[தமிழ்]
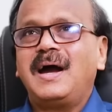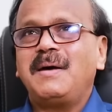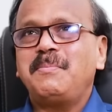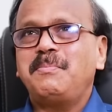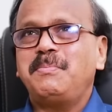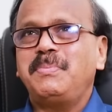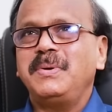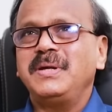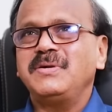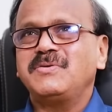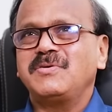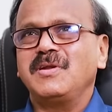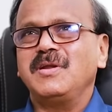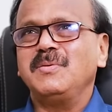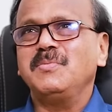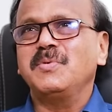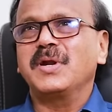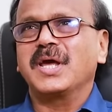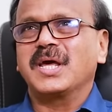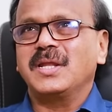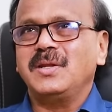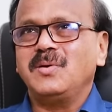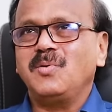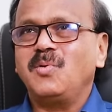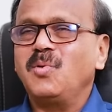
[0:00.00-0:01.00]
அப்படி சொல்ல
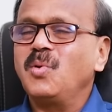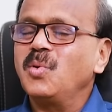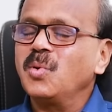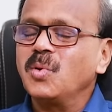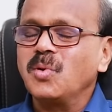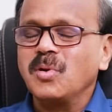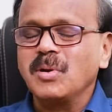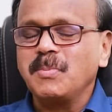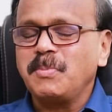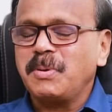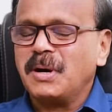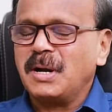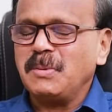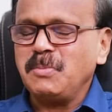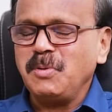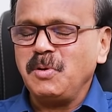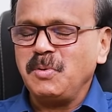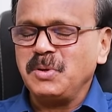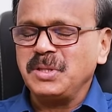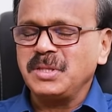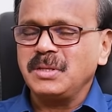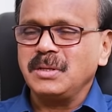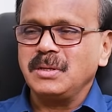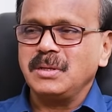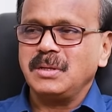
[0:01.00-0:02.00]
முடியாது ஒரு ஒரு
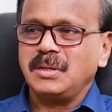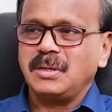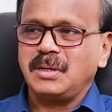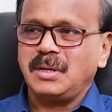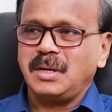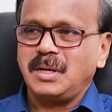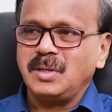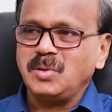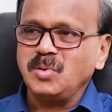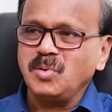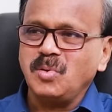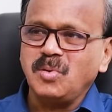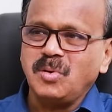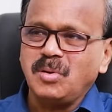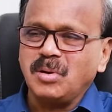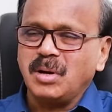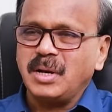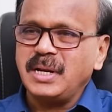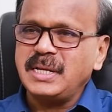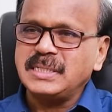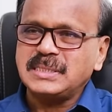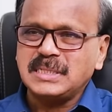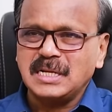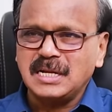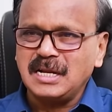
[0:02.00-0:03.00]
படமும் வந்து ஏதோ
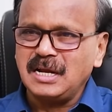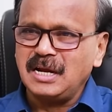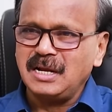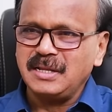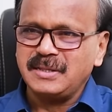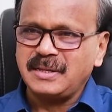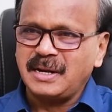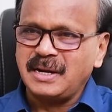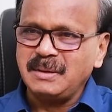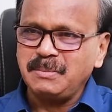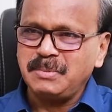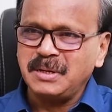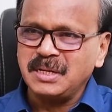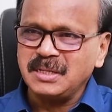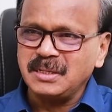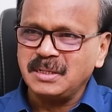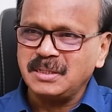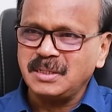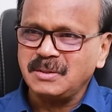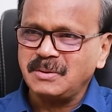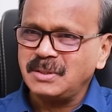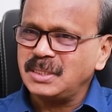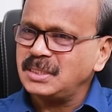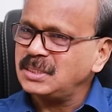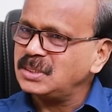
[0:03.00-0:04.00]
ஒரு ரீசனால்
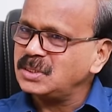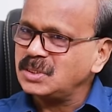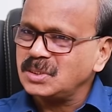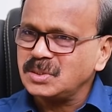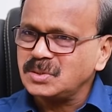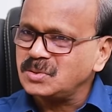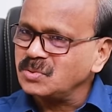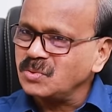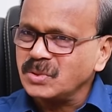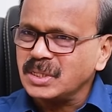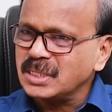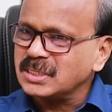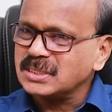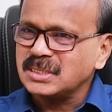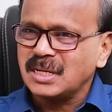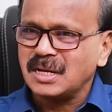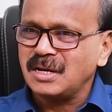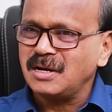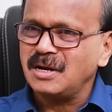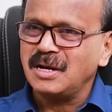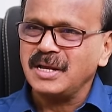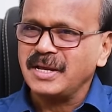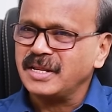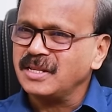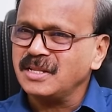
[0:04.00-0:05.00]
தடைப்படுத்த தவிர சூர்யா
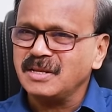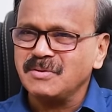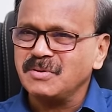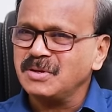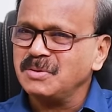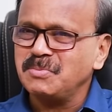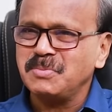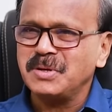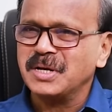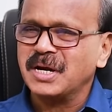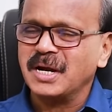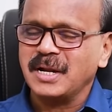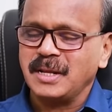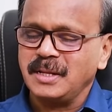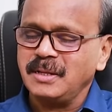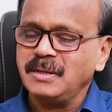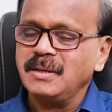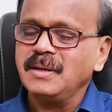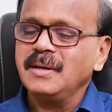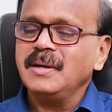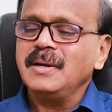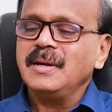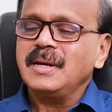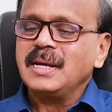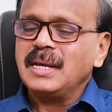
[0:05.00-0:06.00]
சார்னால எந்த விதமே கிடையாது
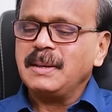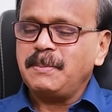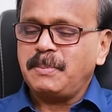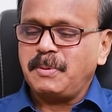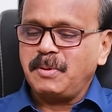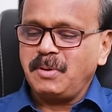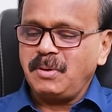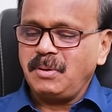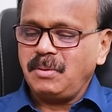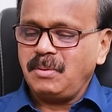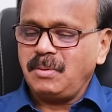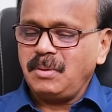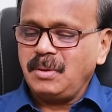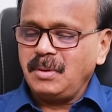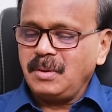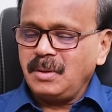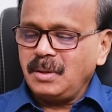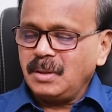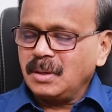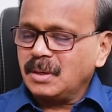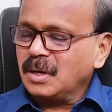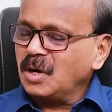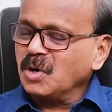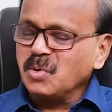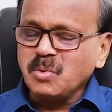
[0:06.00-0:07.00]
இப்போது
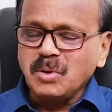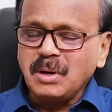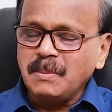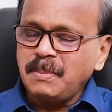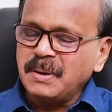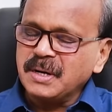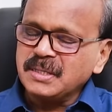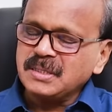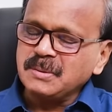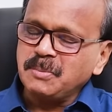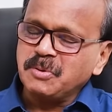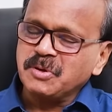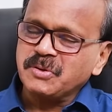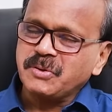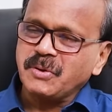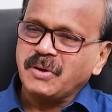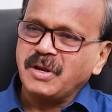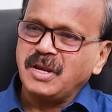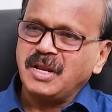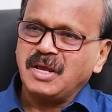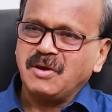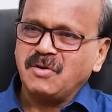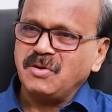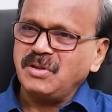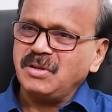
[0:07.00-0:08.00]
கங்குவா படத்தை
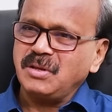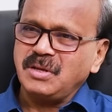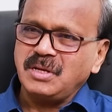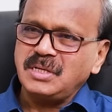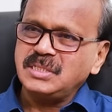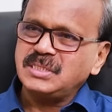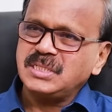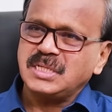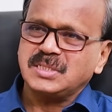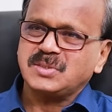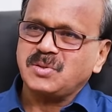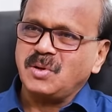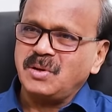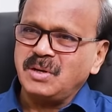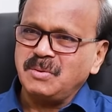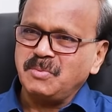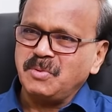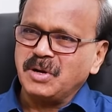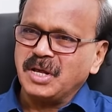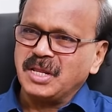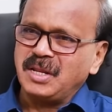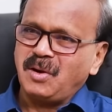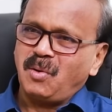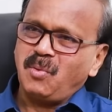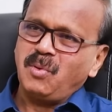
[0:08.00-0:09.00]
பொறுத்தவரை நீங்கள் வந்து ஈஸியாக சொல்ல
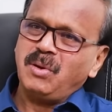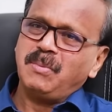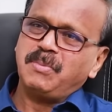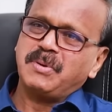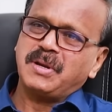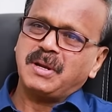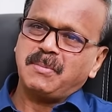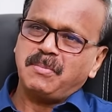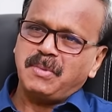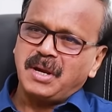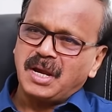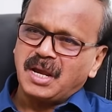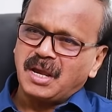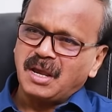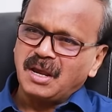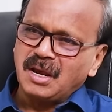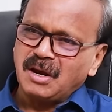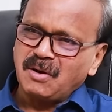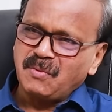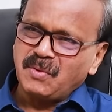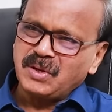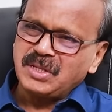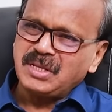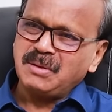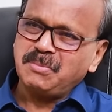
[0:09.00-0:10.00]
முடியாது அவ்வளோ பெரிய
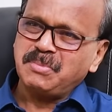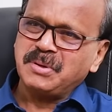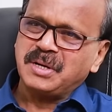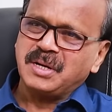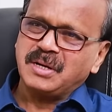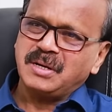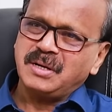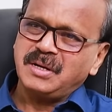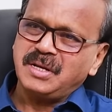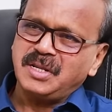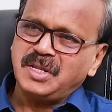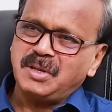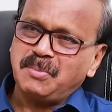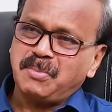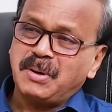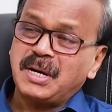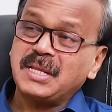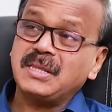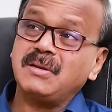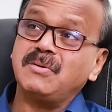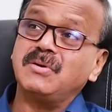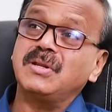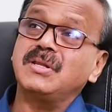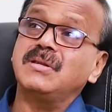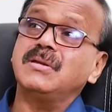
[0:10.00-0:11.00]
மேக்கிங் வந்த பிறகு இந்த
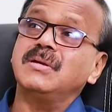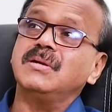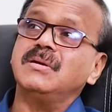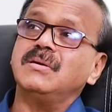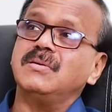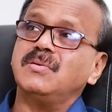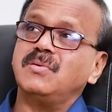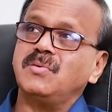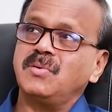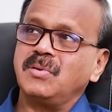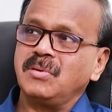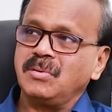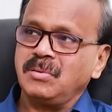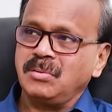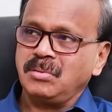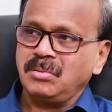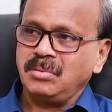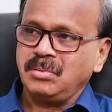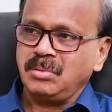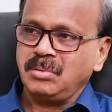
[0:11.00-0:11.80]
படத்தை வந்து ஒரு